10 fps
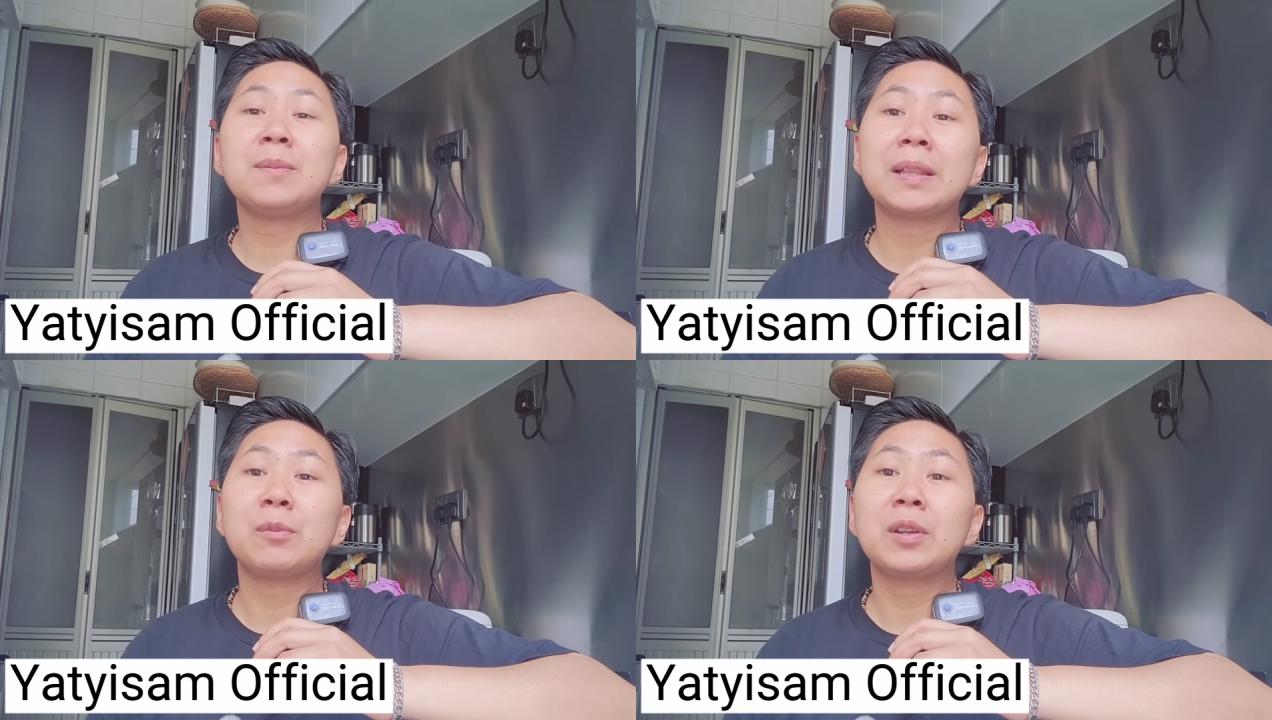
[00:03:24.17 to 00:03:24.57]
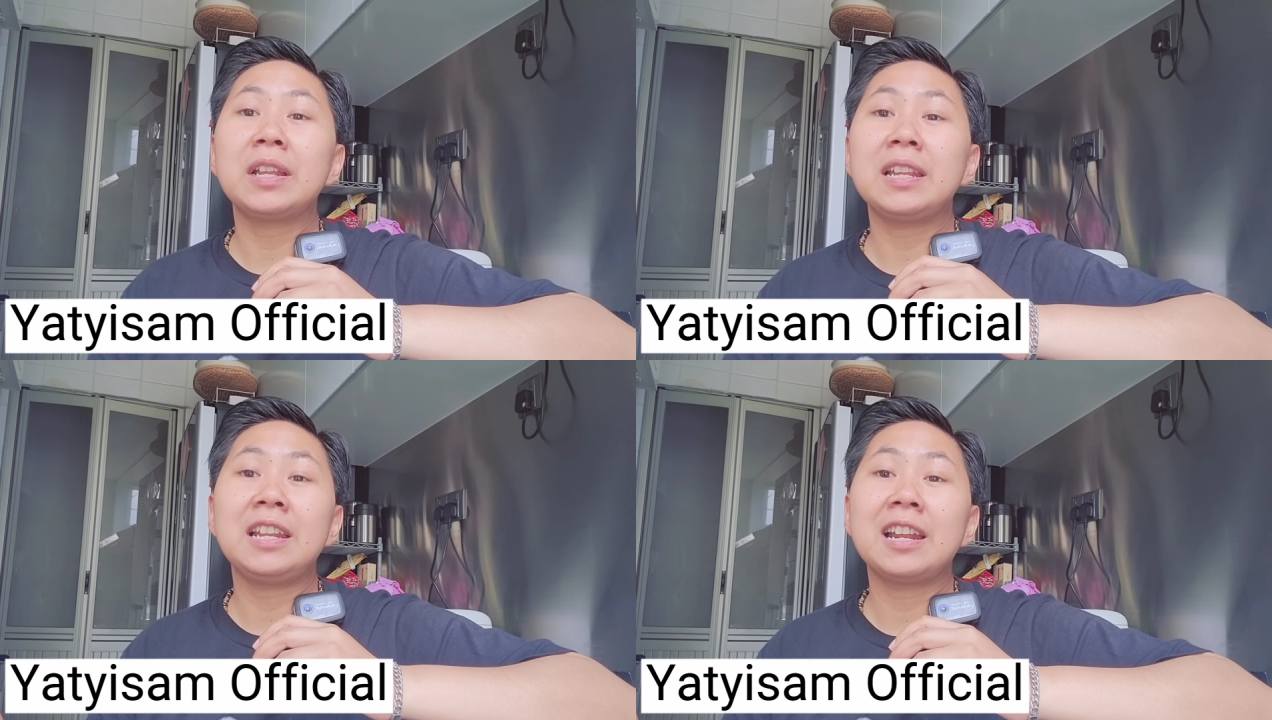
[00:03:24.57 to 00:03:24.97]
Bukan jimat,
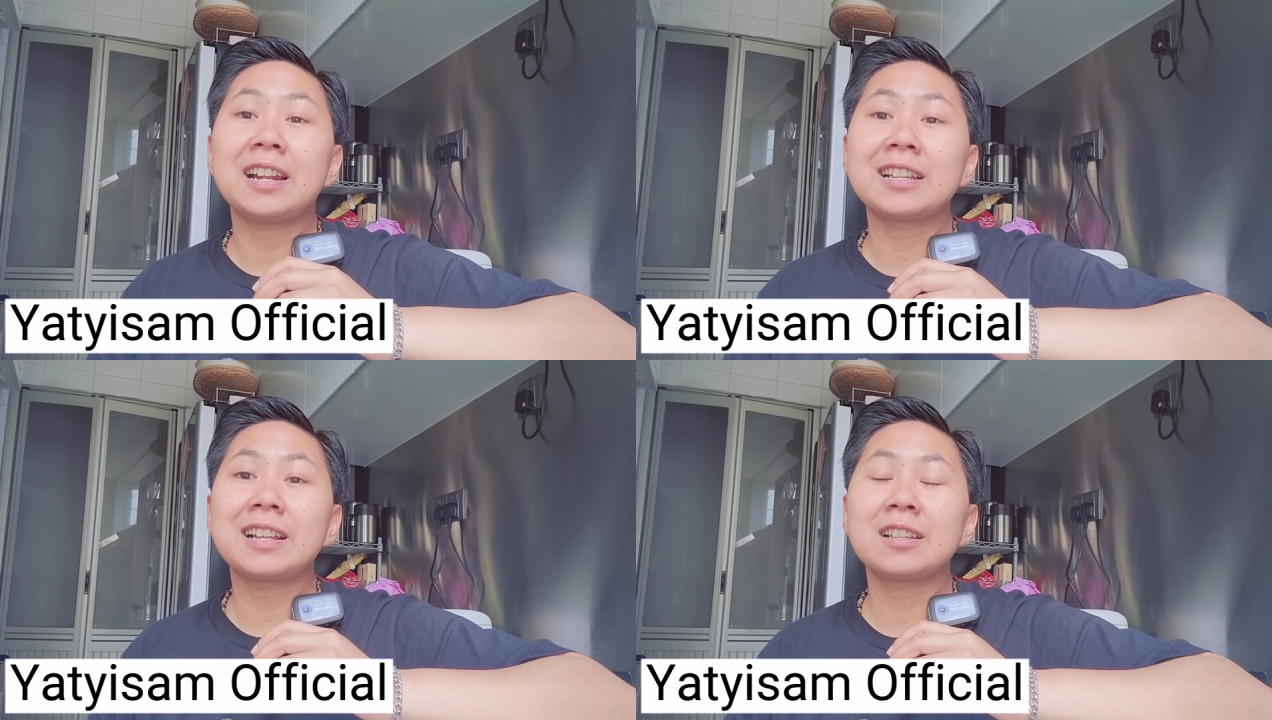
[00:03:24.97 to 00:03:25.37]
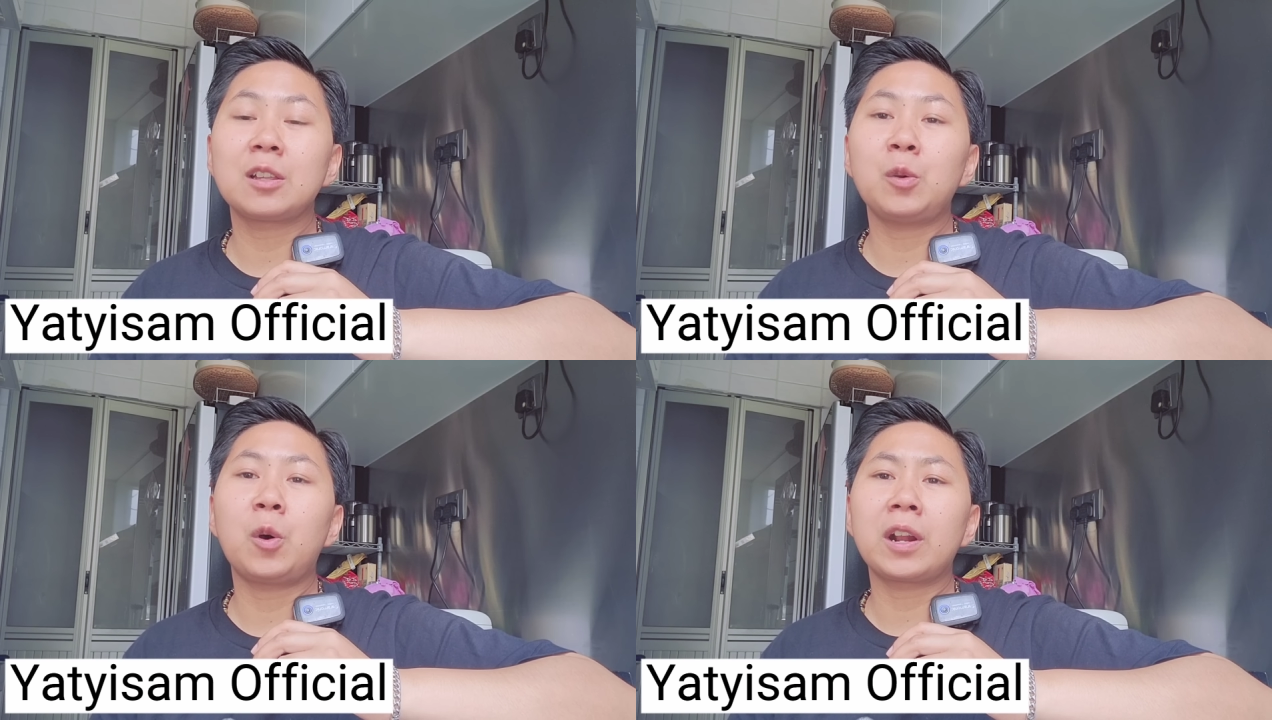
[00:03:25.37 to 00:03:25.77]
mungkin ini adalah
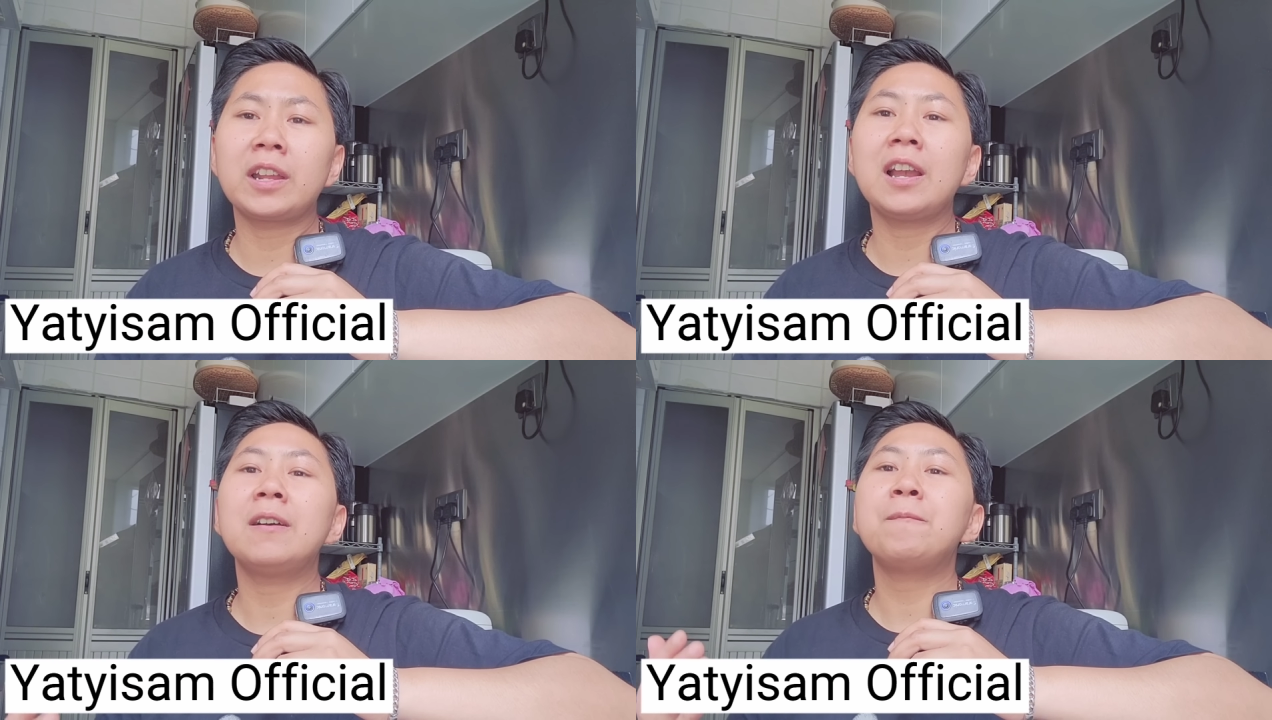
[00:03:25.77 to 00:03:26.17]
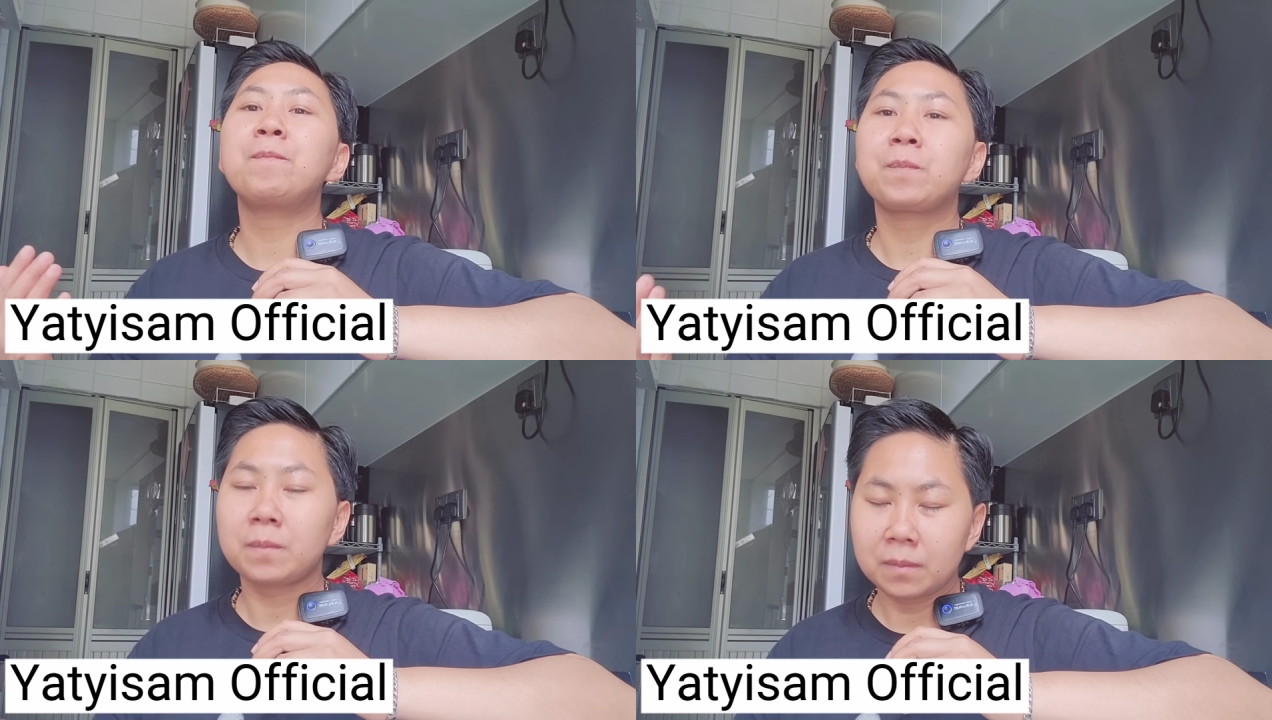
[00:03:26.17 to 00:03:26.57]
salah satu orang yang
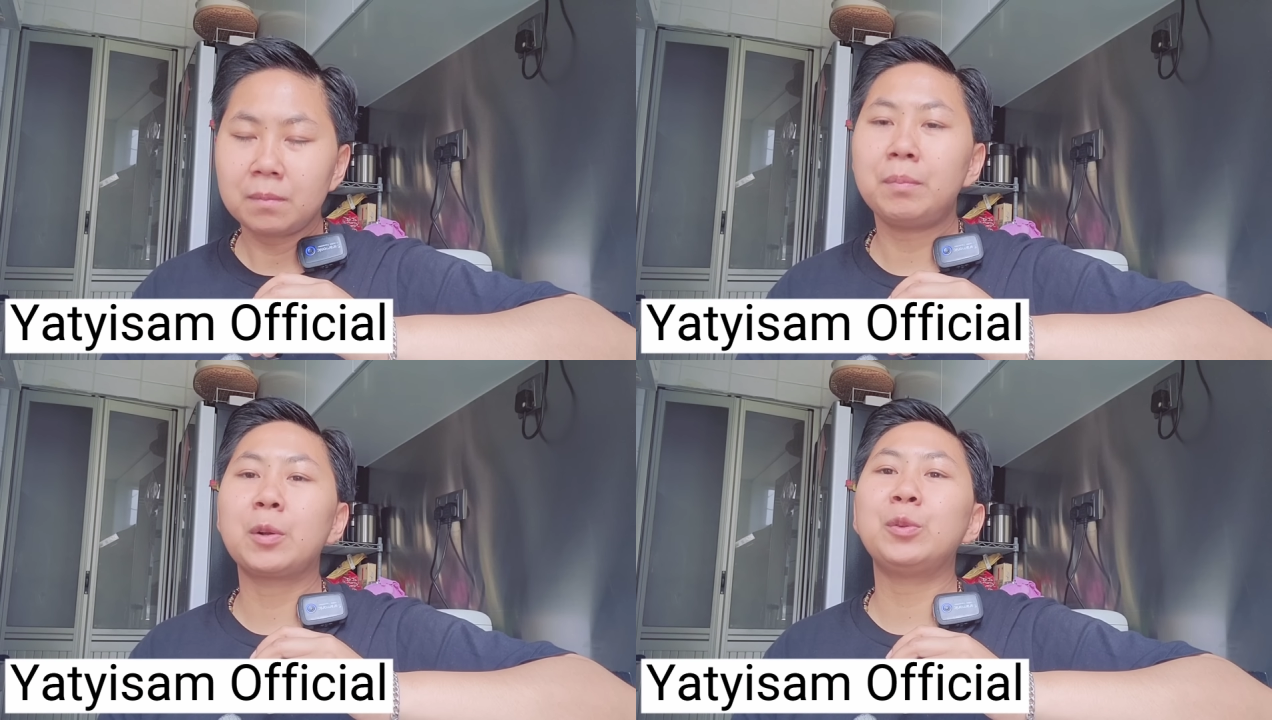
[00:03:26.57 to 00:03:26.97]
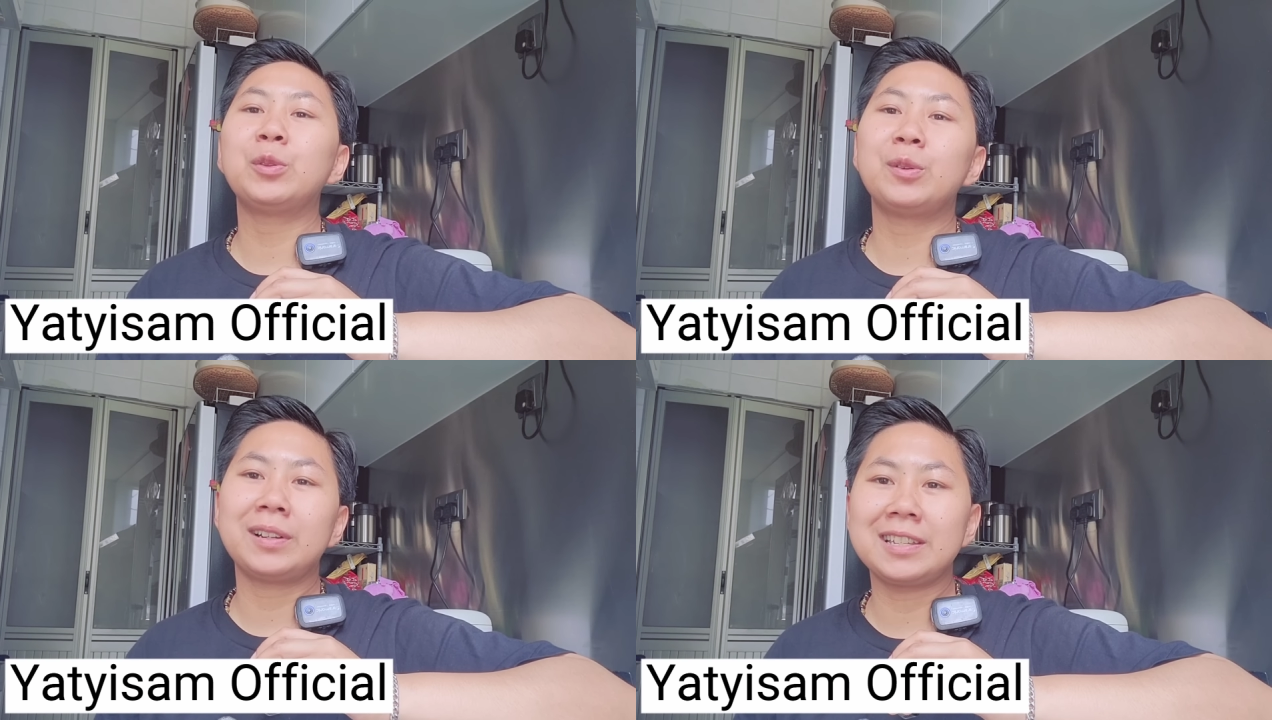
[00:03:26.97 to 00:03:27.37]

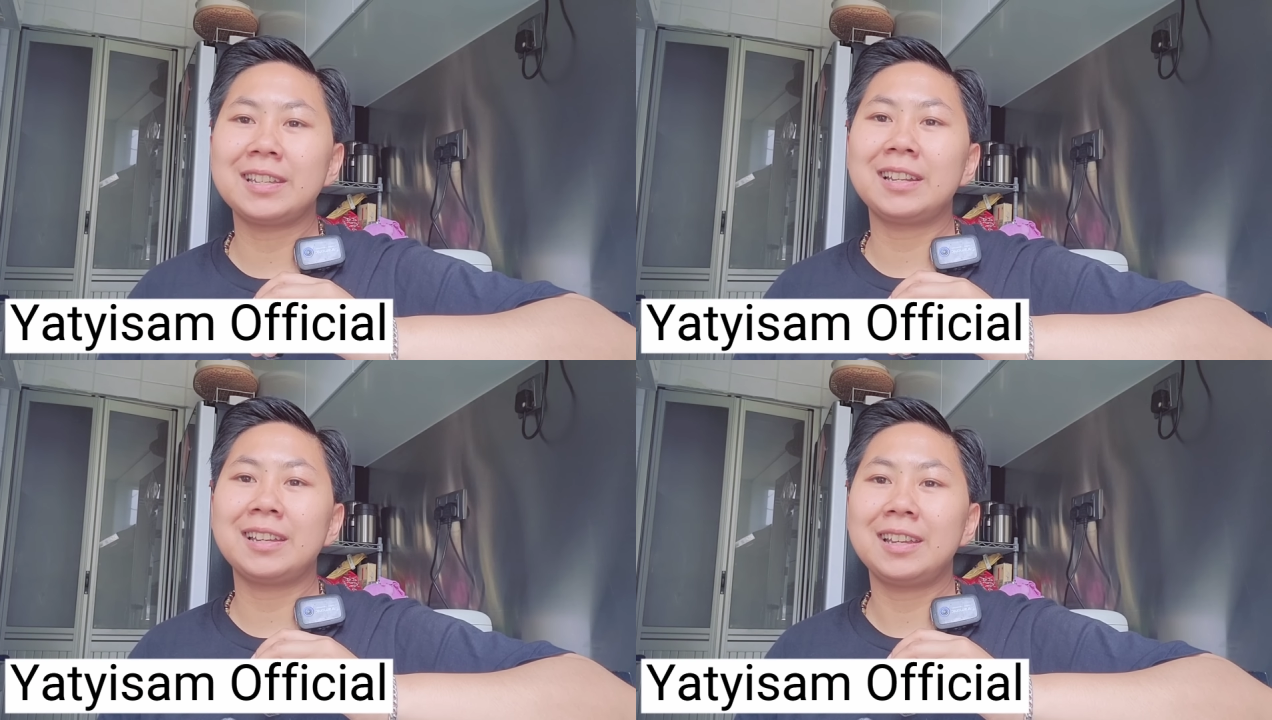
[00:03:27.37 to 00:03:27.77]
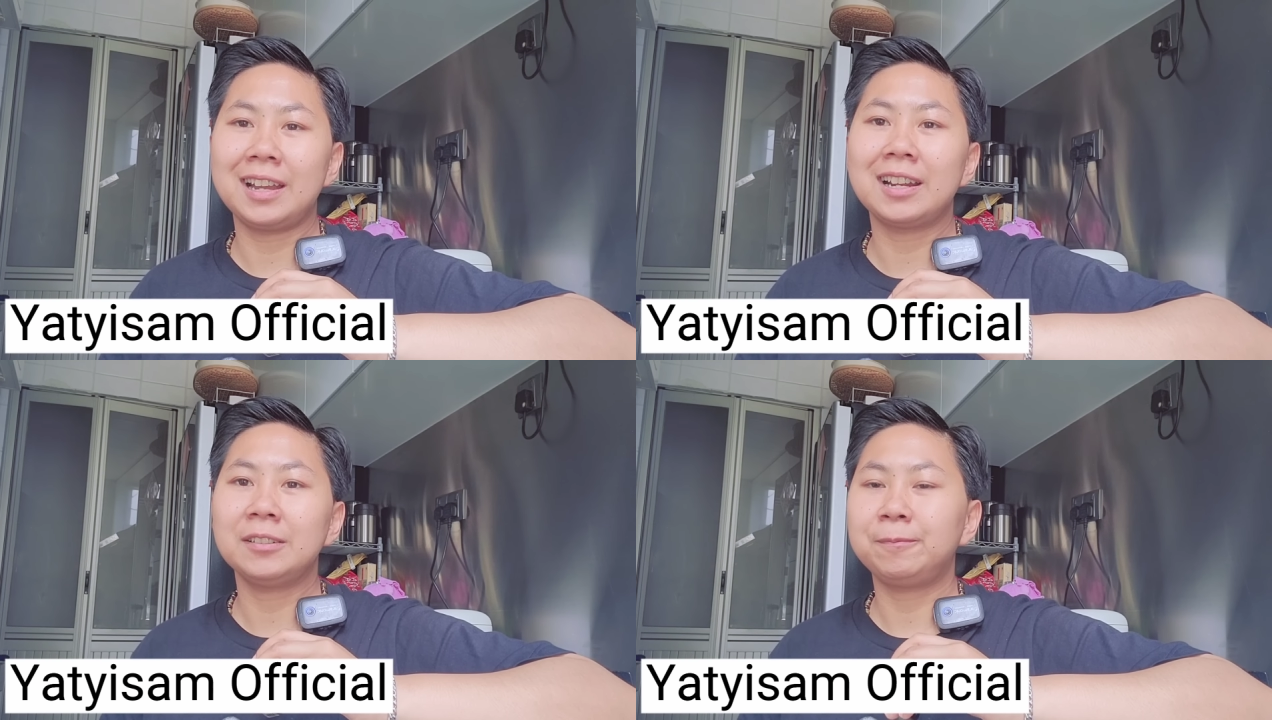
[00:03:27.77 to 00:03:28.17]
beruntung di
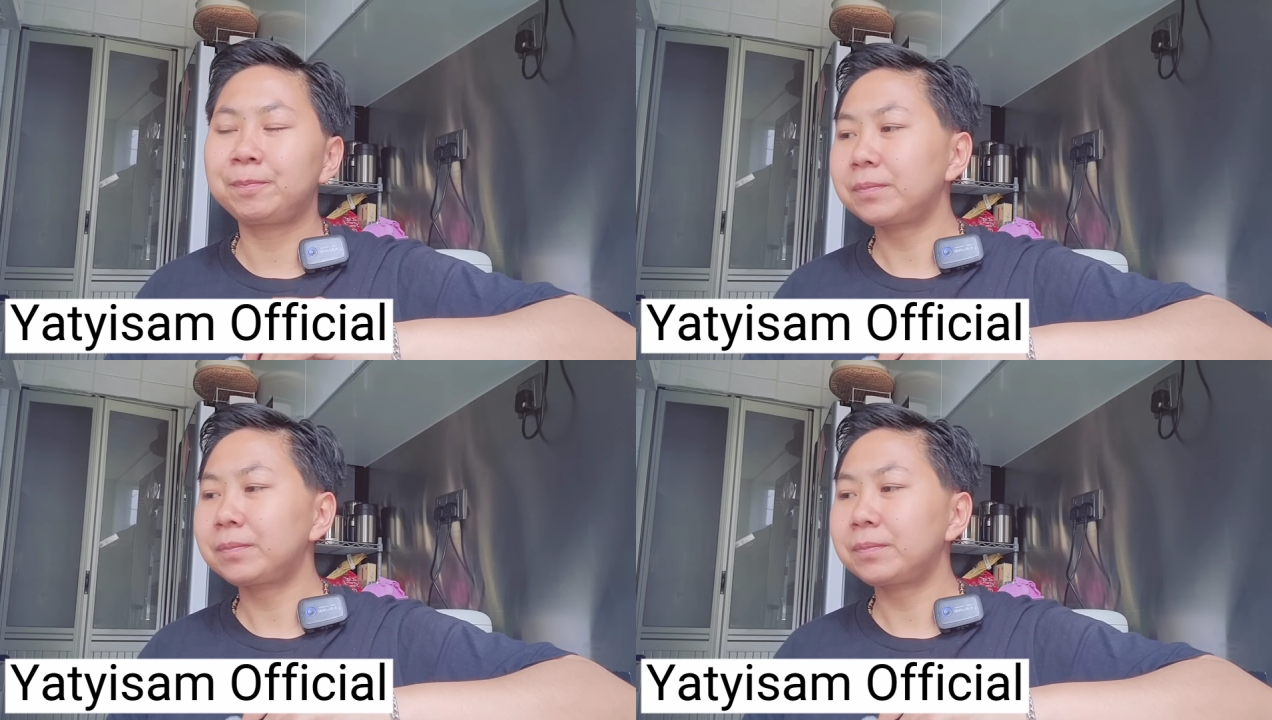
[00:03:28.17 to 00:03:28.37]
sini, ya kan?